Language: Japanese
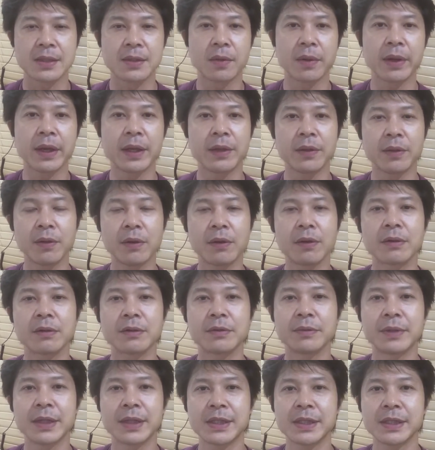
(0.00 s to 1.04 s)
その辺の
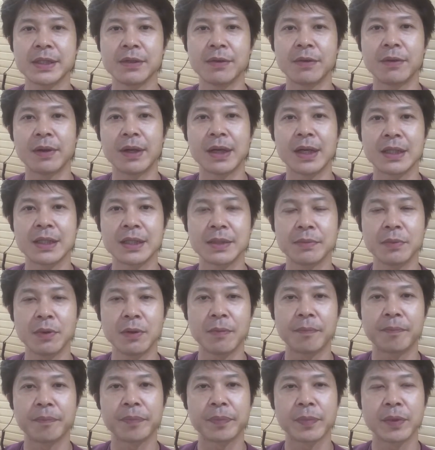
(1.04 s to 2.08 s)
詳しいお話
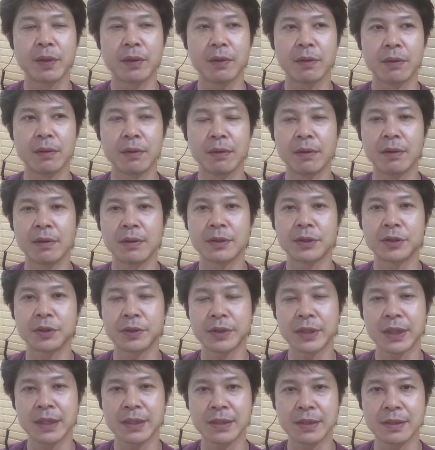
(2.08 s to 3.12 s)
もと
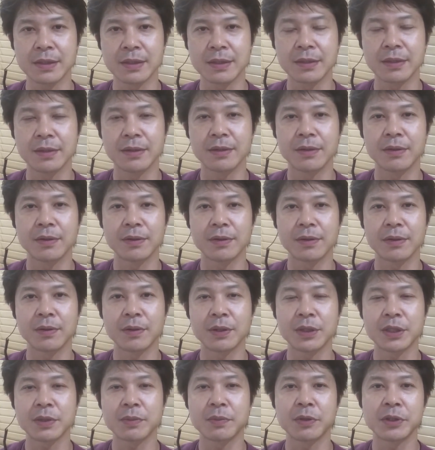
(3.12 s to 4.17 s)
直接
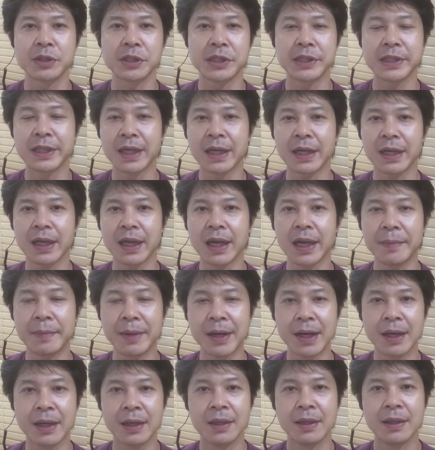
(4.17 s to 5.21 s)
ご質問いただけれ
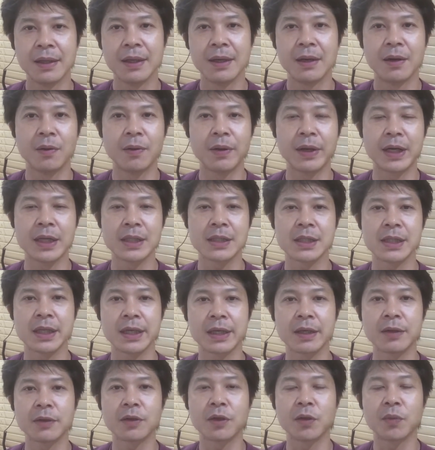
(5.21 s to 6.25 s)
ばお話しで
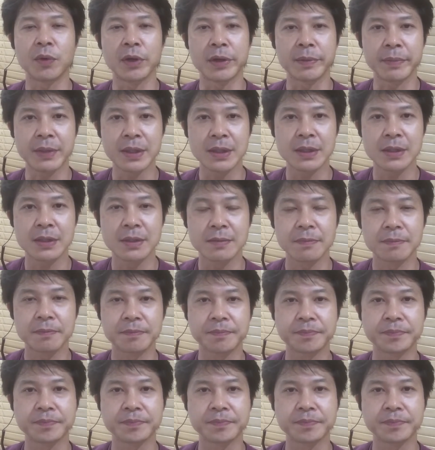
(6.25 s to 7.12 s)
きると思います